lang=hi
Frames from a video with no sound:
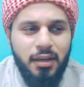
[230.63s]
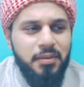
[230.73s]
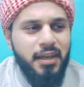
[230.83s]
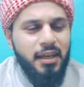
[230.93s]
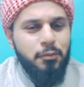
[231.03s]
भी
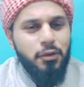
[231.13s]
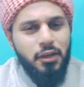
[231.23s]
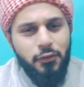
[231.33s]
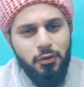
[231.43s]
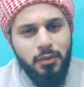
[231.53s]
कह रहे हैं अबू
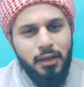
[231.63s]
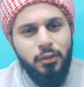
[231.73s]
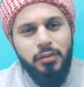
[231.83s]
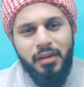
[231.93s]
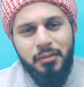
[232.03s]
हनीफा को मान लो
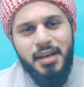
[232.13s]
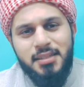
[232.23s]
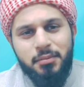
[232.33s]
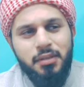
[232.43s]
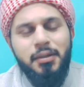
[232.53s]
इमाम
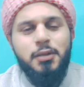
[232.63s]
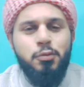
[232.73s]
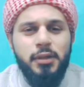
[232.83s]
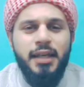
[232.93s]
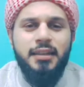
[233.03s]
आजम थे भाई
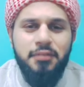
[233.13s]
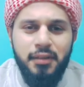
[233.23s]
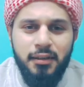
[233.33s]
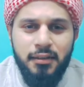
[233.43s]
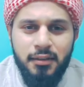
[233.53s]
रसूल क्या थे
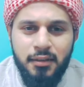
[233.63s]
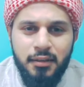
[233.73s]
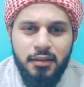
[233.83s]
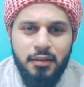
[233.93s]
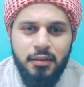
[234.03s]

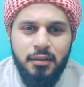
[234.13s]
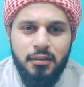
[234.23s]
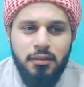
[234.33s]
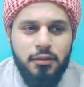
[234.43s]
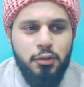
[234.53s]

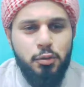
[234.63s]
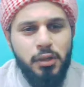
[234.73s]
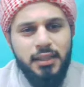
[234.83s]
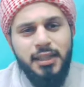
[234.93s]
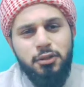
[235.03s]
फिर रसूल
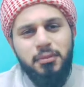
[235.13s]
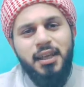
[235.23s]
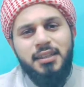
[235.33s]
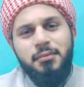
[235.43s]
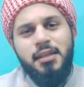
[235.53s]
का दीन तुमने
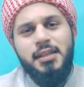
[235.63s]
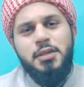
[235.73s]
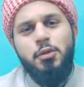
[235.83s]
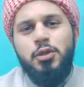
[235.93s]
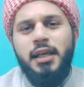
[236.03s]
खत्म कर दिया
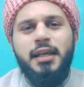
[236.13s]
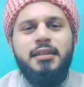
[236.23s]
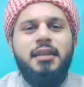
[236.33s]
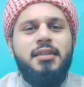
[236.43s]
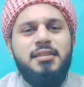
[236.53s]
सौ साल के
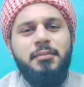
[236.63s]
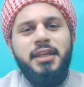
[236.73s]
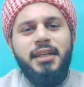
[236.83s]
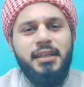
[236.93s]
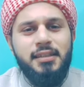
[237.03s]
अंदर अंदर
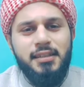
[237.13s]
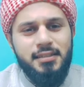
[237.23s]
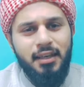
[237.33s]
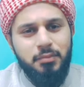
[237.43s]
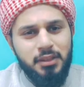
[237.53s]
समेट के रख दिया
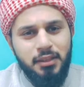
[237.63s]
साहबा